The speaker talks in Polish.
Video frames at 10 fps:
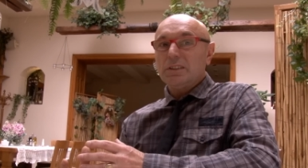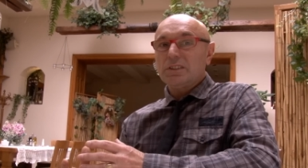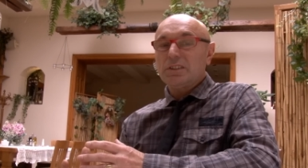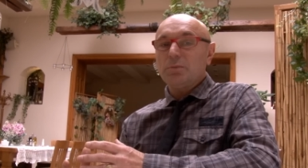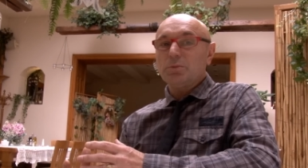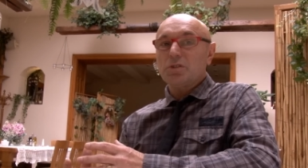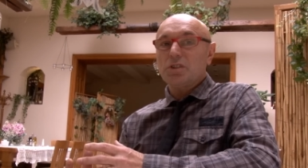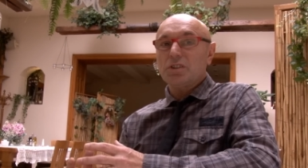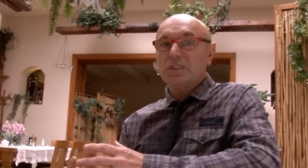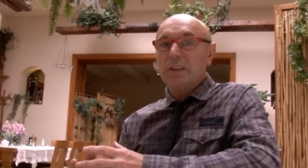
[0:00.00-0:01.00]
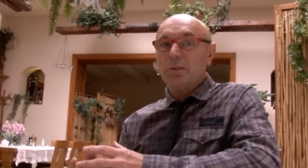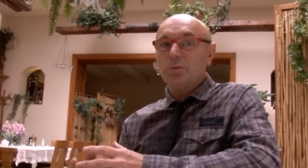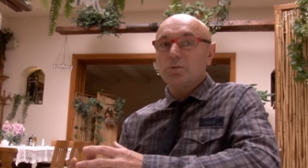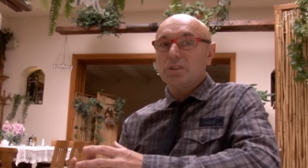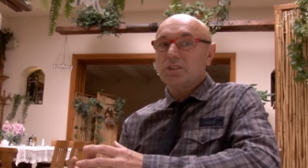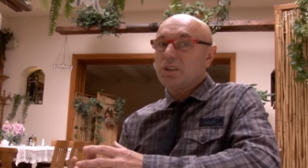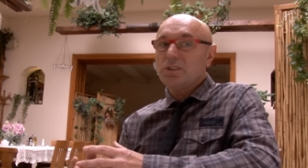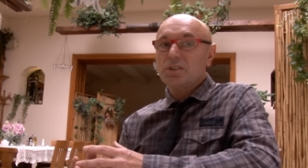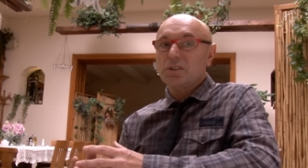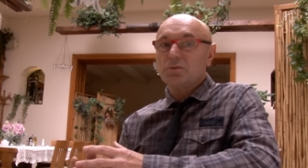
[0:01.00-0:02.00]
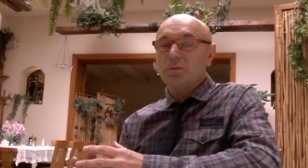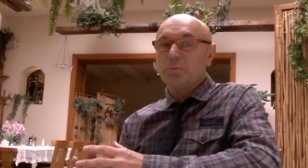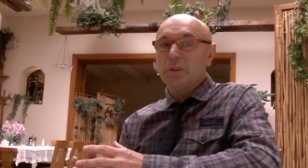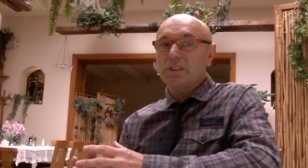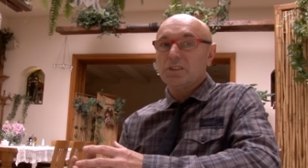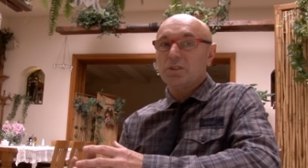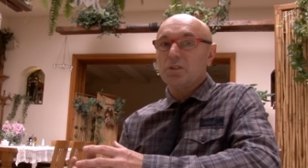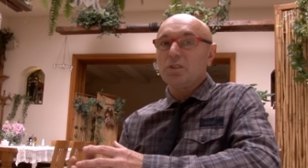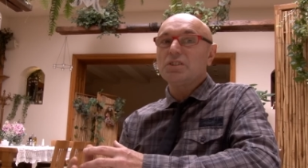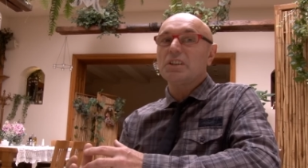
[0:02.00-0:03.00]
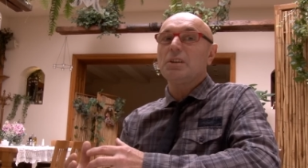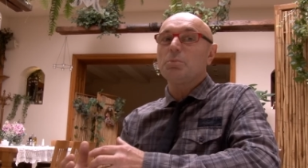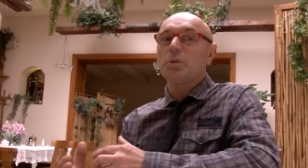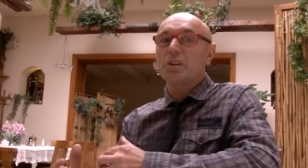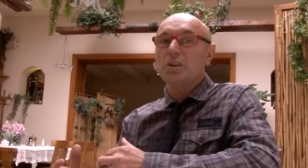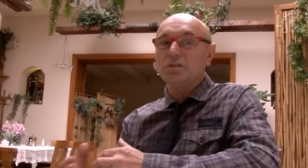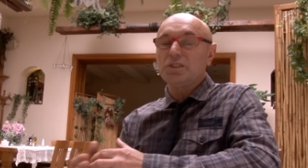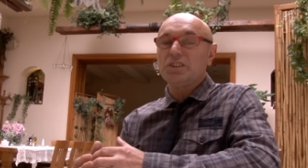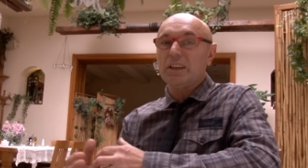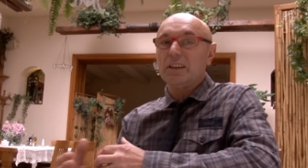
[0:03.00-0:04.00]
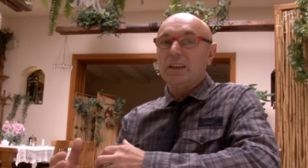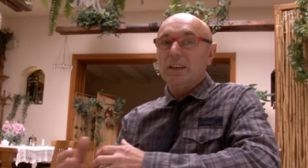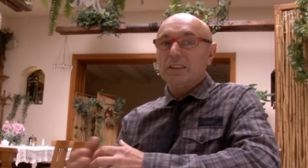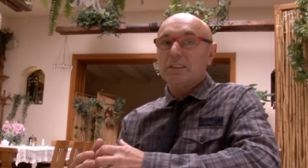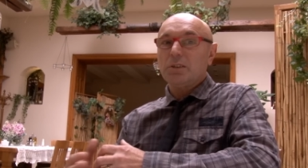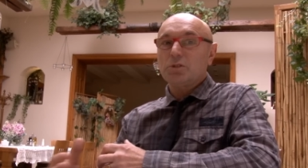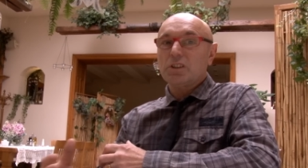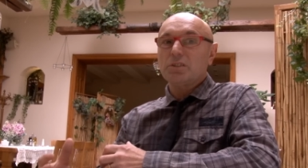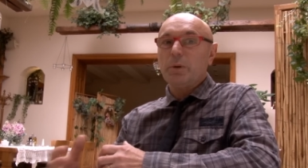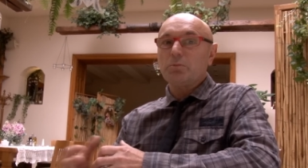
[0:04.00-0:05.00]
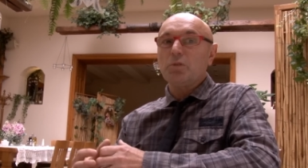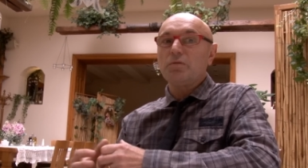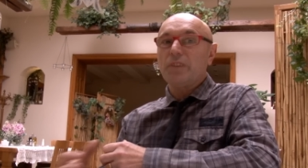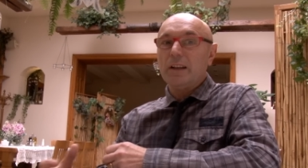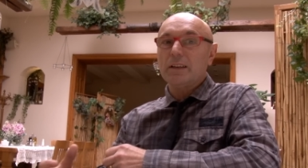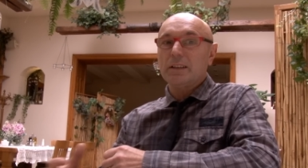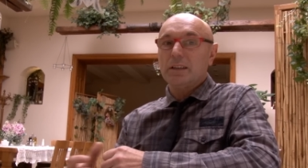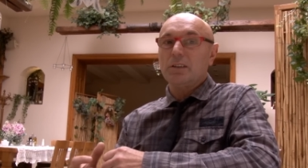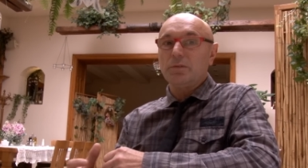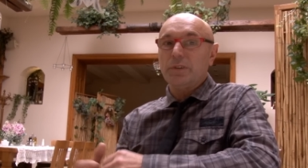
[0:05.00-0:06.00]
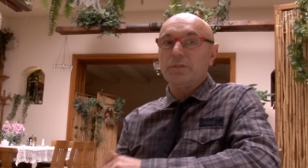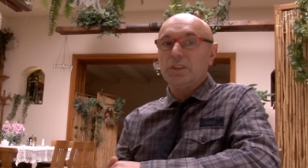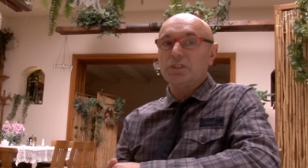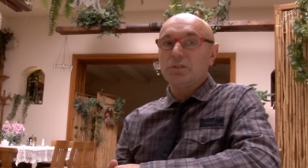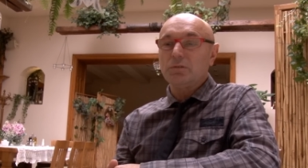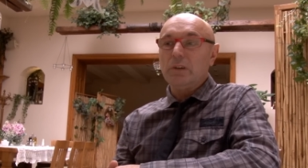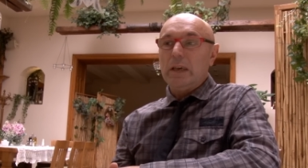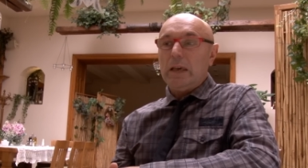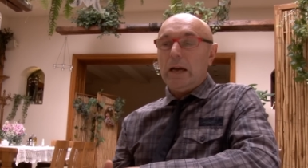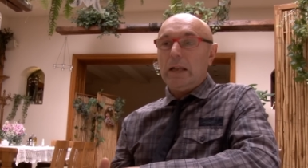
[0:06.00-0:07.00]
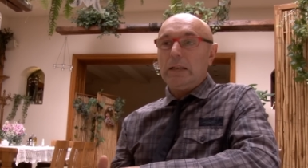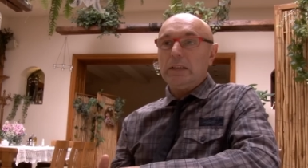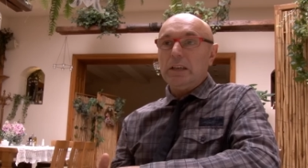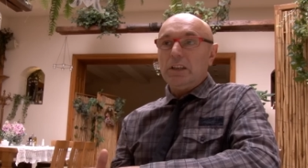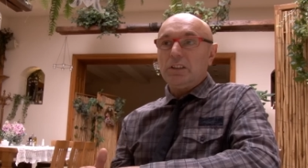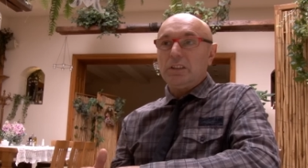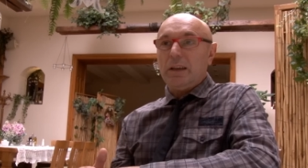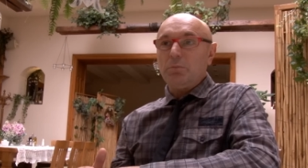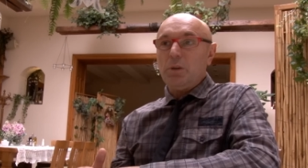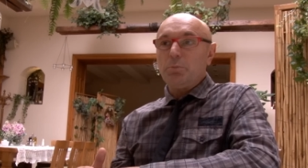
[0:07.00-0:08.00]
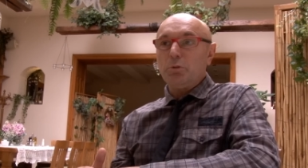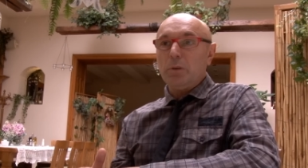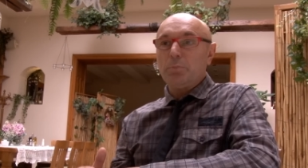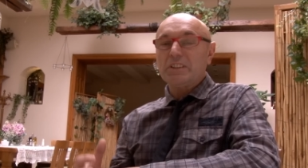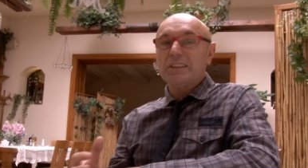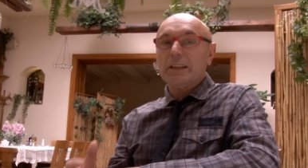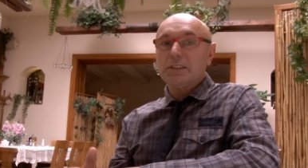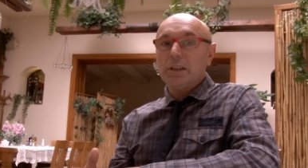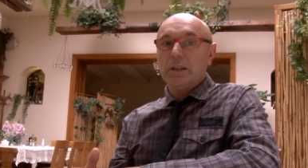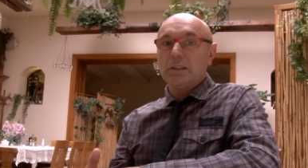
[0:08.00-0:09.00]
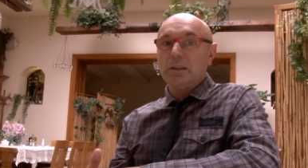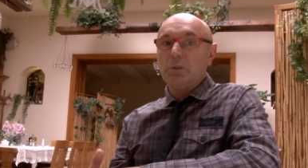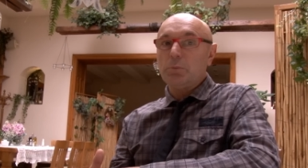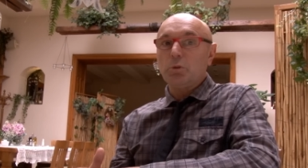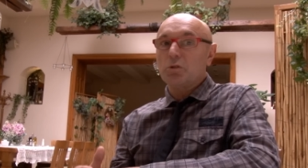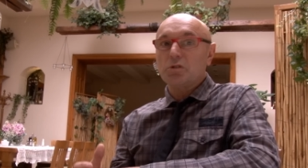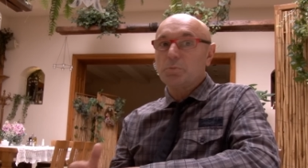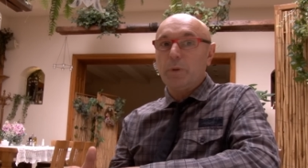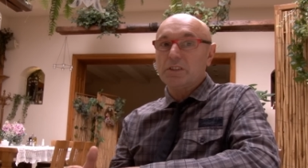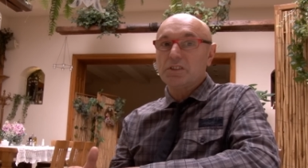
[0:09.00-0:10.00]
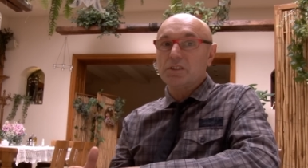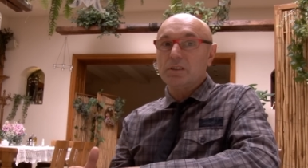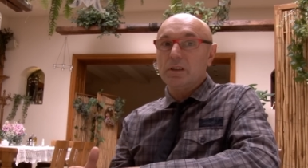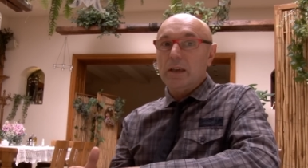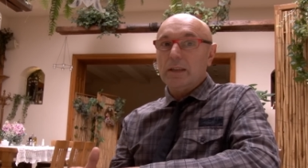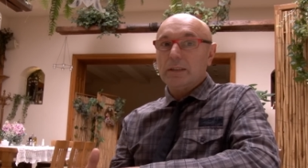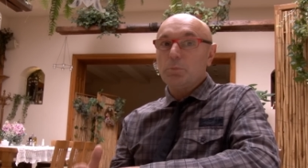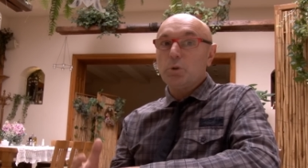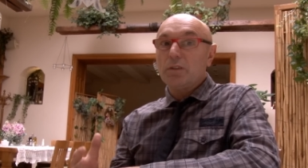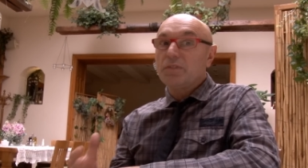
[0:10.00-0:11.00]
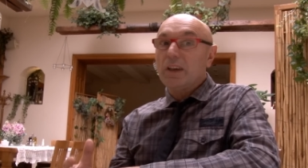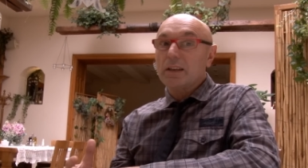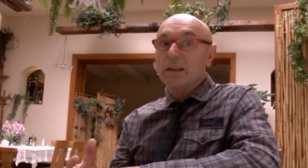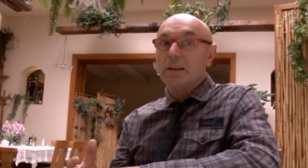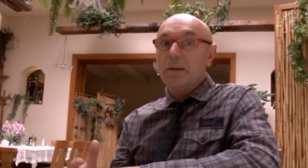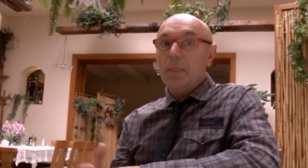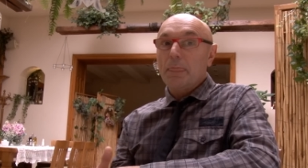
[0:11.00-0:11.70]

z tym, co się stało. To jest ciężkie słowo, bo ja się do końca nie mogę godzić. Ja cały czas mam tą walkę taką wewnętrzną, ale tam nie była beznadzieja, tam nie było rozpaczy, tam była wiara,